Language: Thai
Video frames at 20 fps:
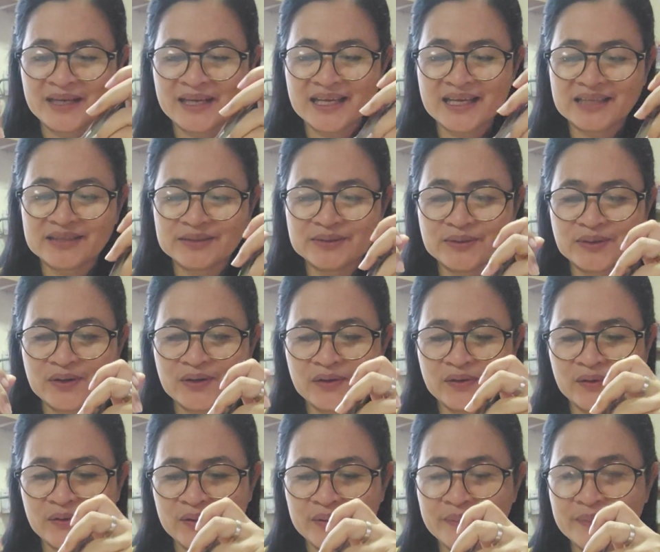ค่ะทุกค
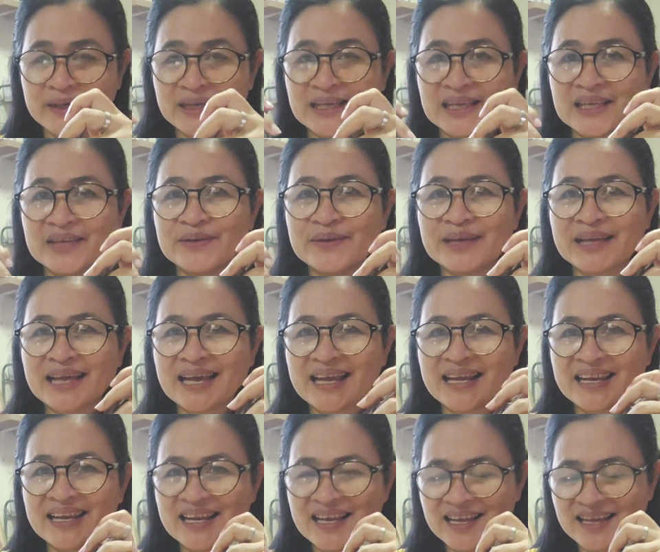นมากินด้วยกั
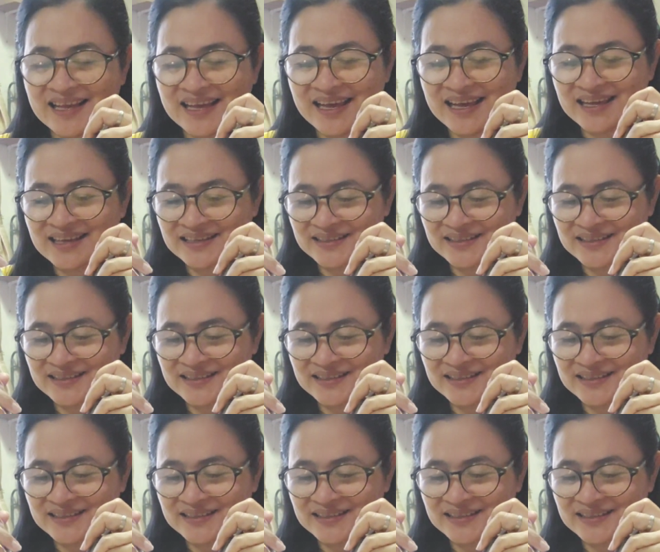นนะคะ